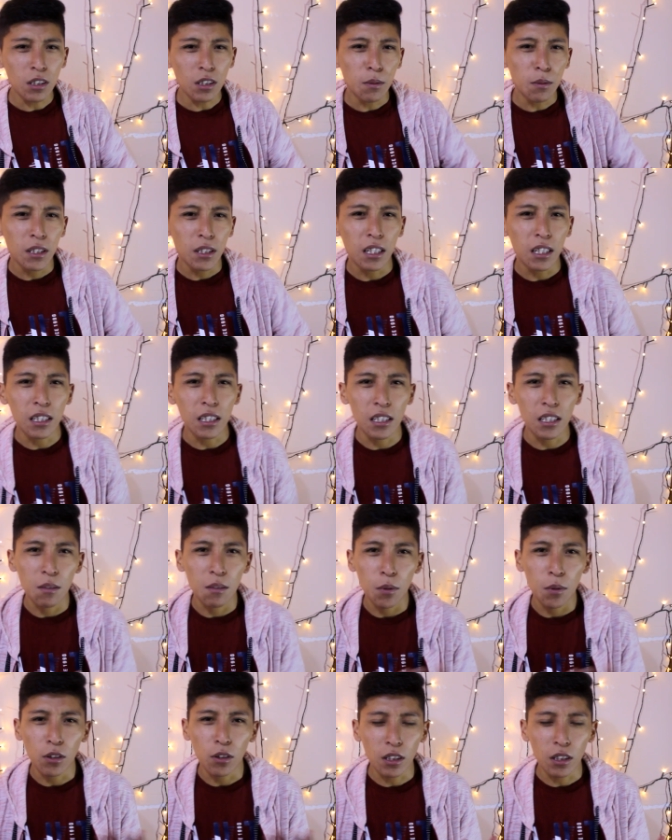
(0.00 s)
me dirán, ¿y
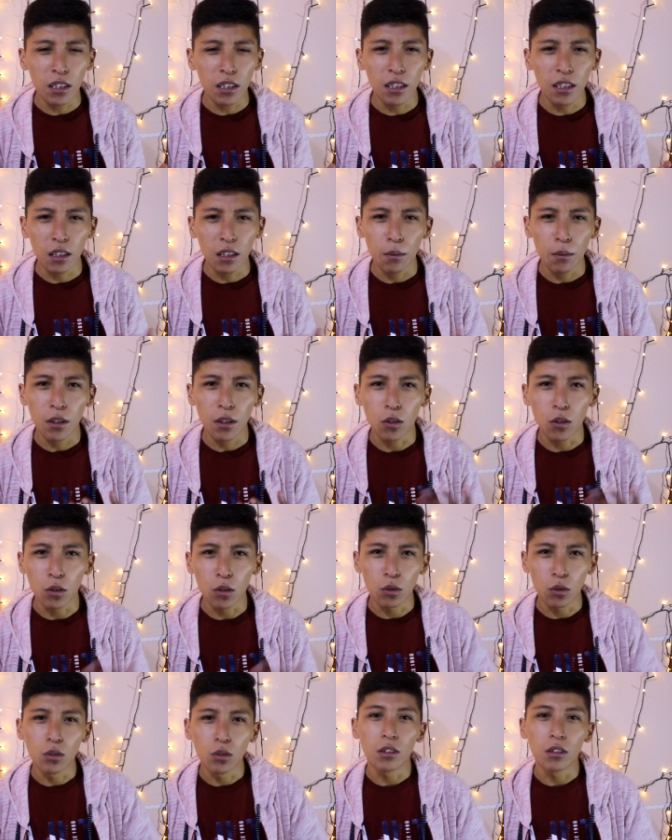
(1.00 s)
pero qué tiene que ver
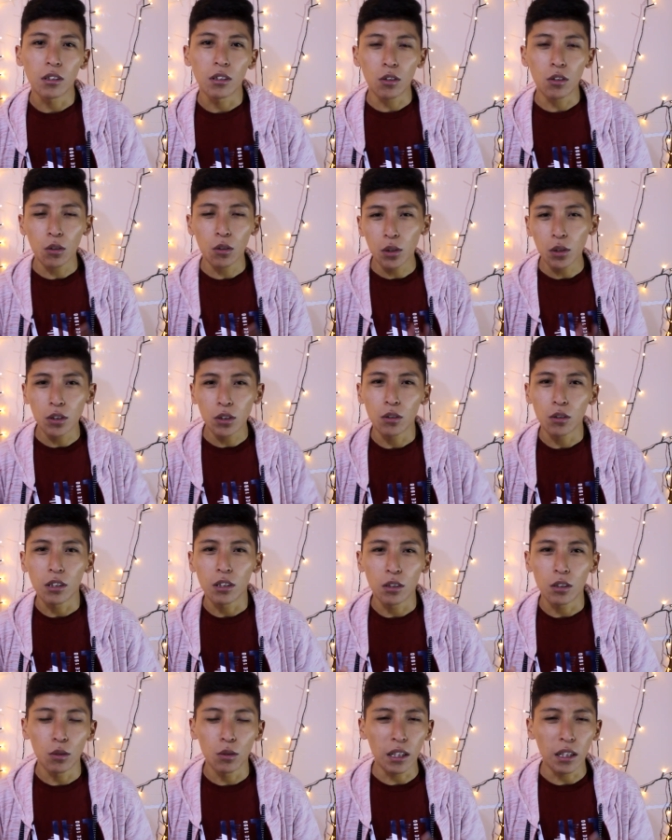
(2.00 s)
con todo esto
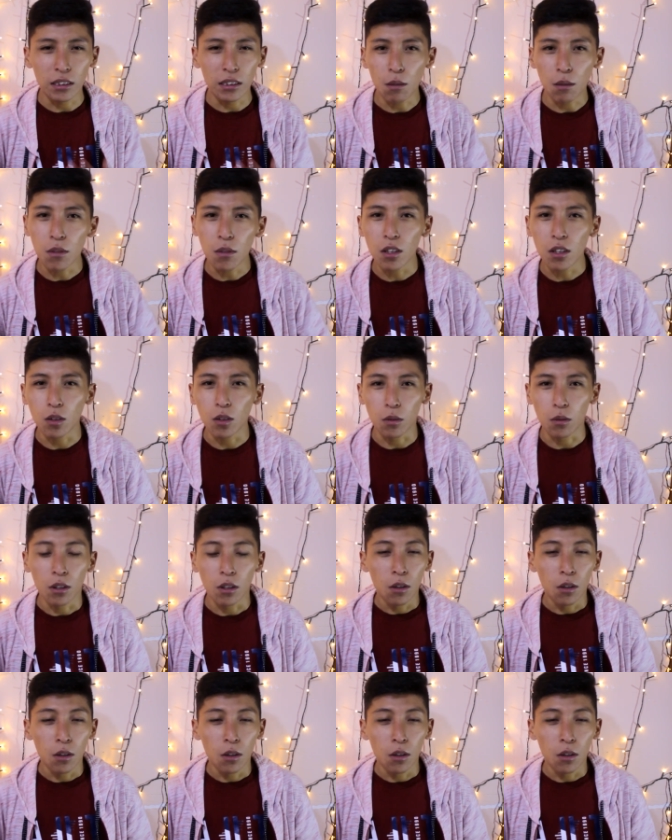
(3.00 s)
de su lanzamiento?